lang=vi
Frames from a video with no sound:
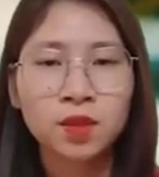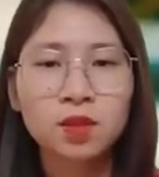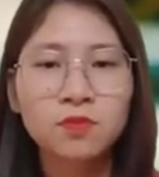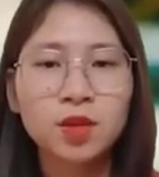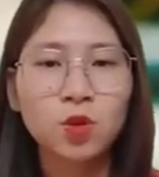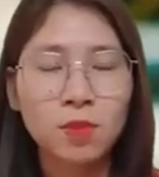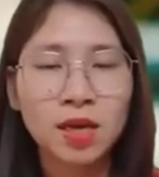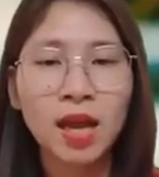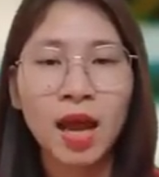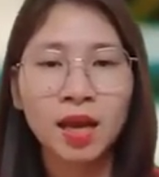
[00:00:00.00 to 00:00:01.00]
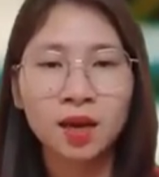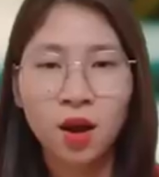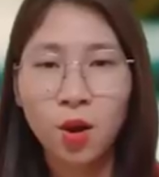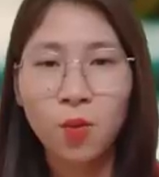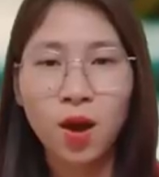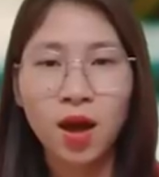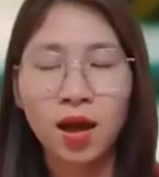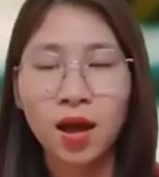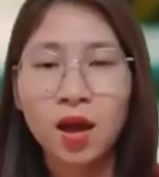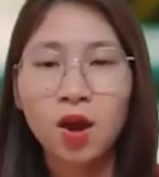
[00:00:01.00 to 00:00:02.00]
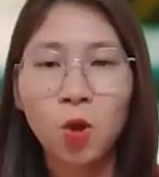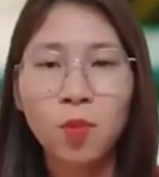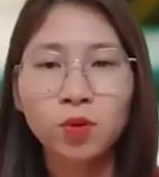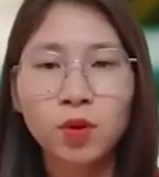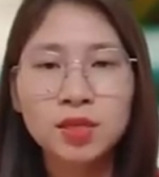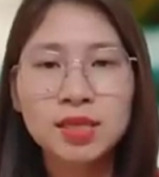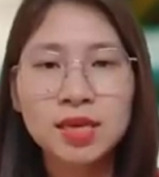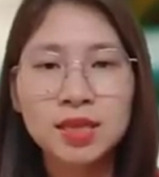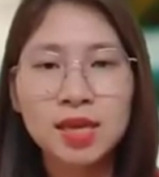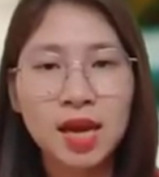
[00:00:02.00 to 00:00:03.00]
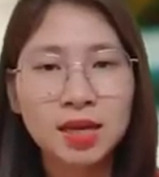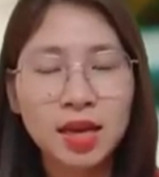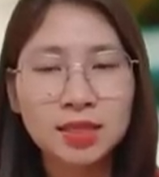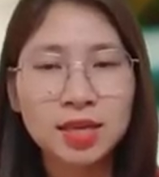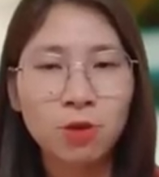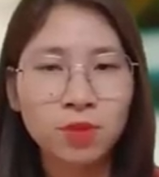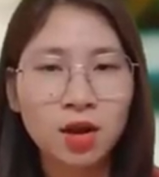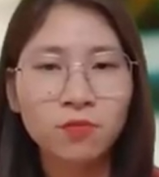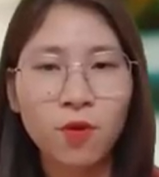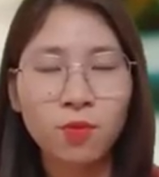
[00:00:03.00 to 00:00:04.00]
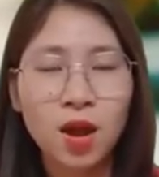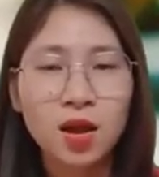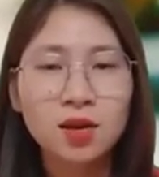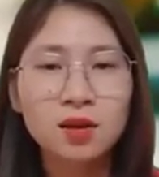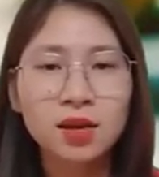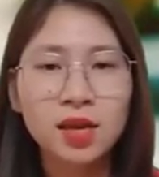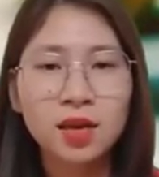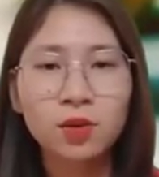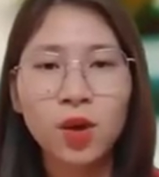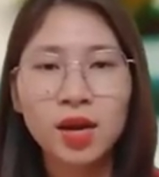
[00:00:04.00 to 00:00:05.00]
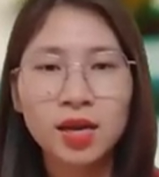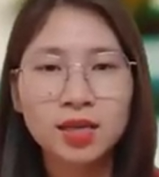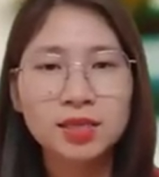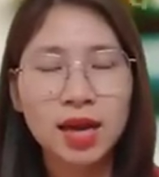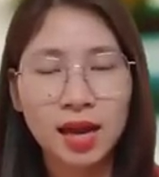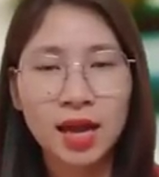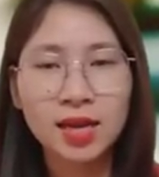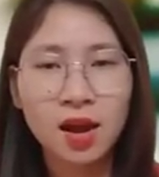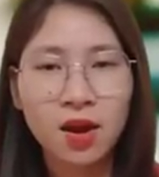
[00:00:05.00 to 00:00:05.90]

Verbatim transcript: Tử vi tuổi Bính Thân, Hỏa, có mâu thuẫn gì thì cần nhanh chóng khắc phục, đừng khiến quan hệ xa cách.